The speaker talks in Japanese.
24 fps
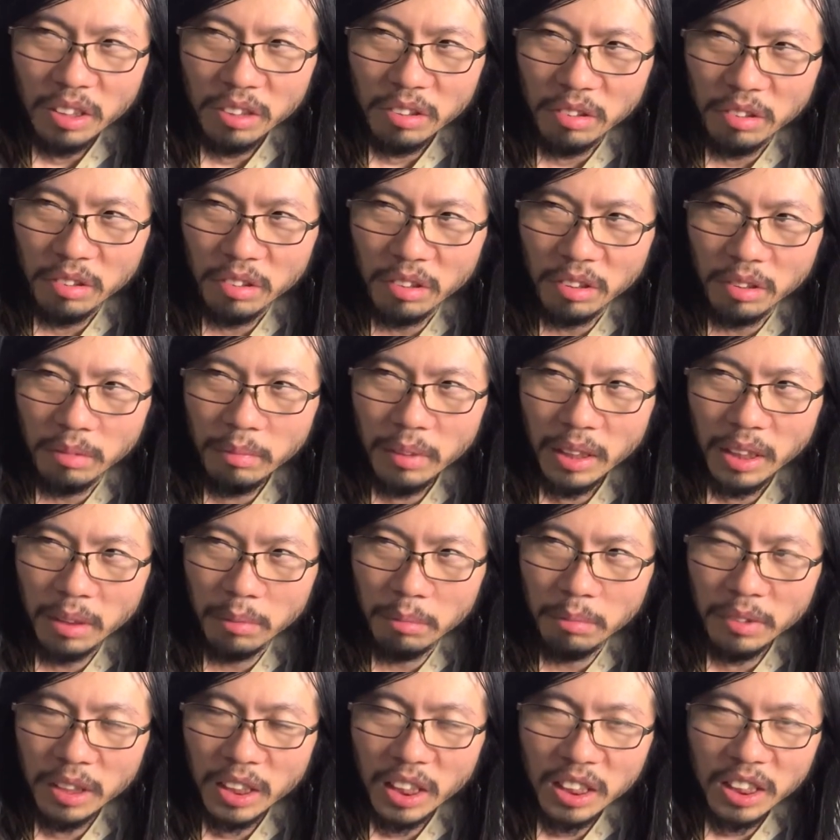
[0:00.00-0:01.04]
その
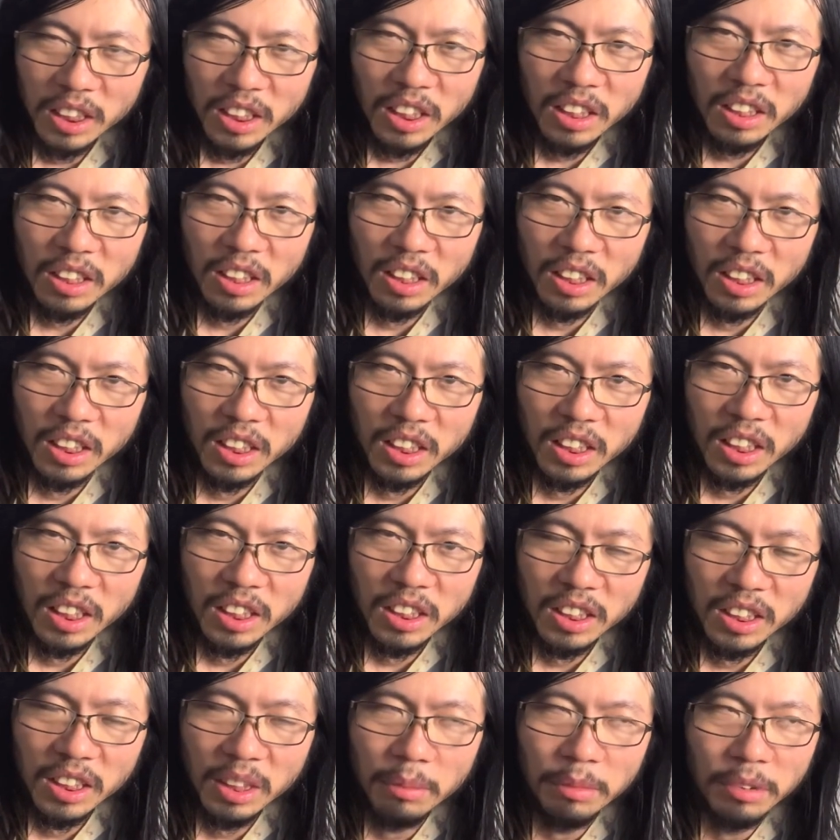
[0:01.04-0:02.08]
昔だったら一
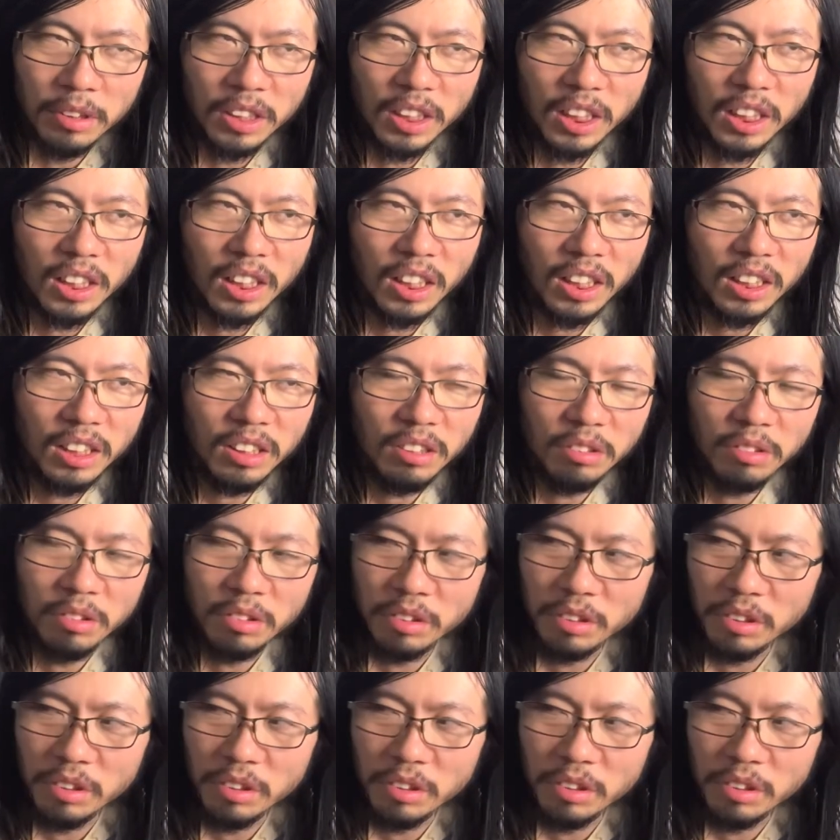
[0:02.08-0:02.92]
見しても絶対にその